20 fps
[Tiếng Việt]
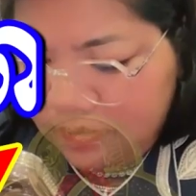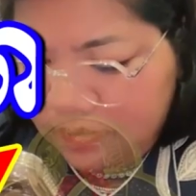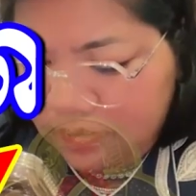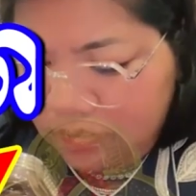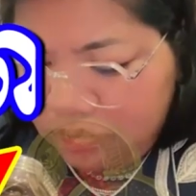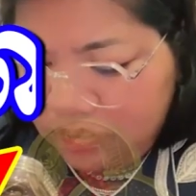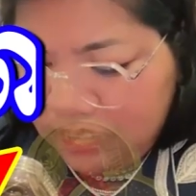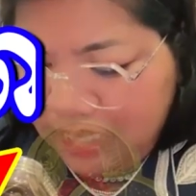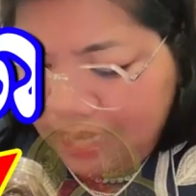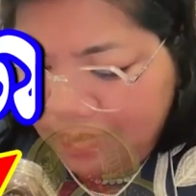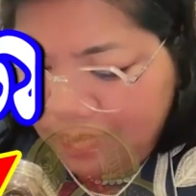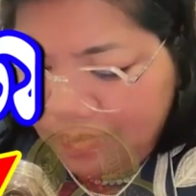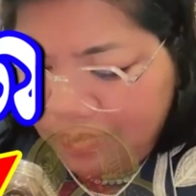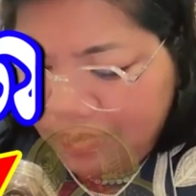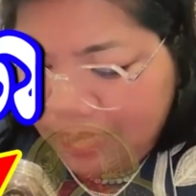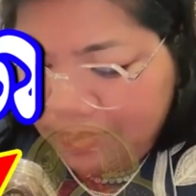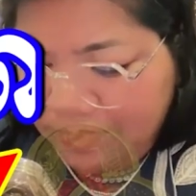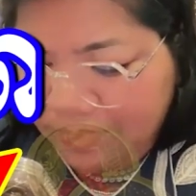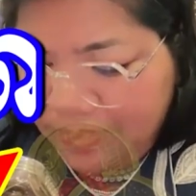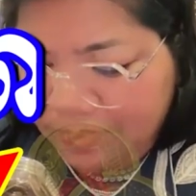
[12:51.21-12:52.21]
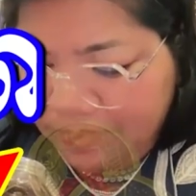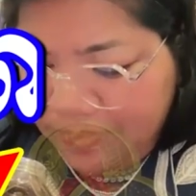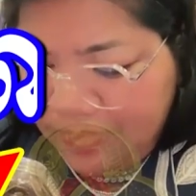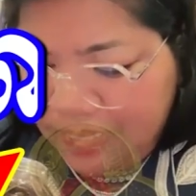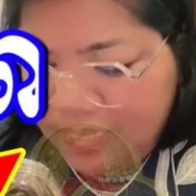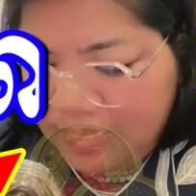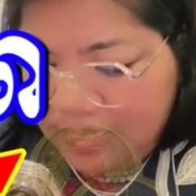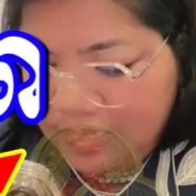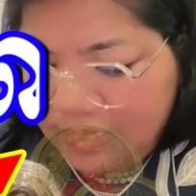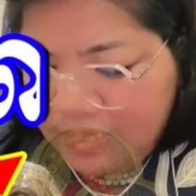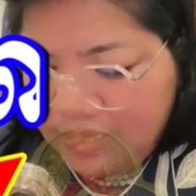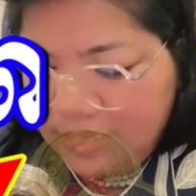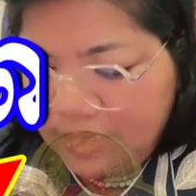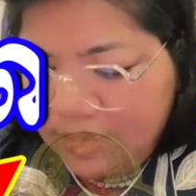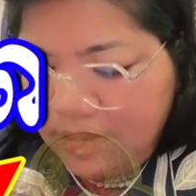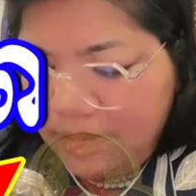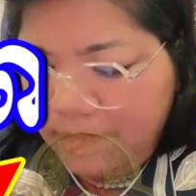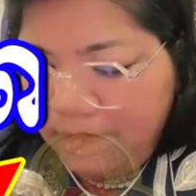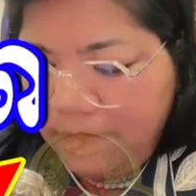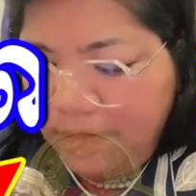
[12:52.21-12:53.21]
lột tay mà mẹ phây pi
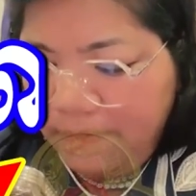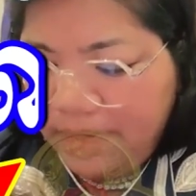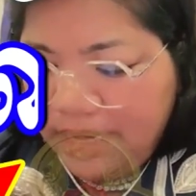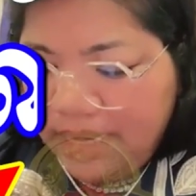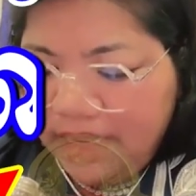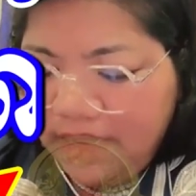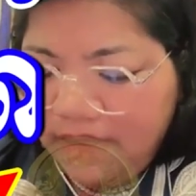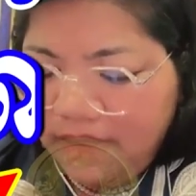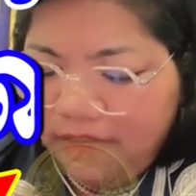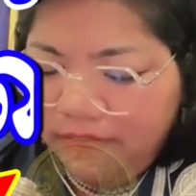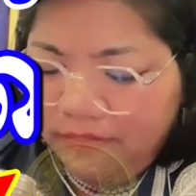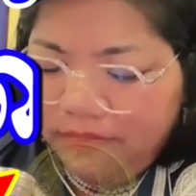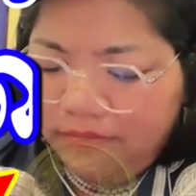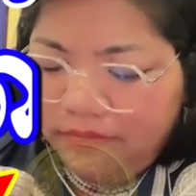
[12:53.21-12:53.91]
mà mẹ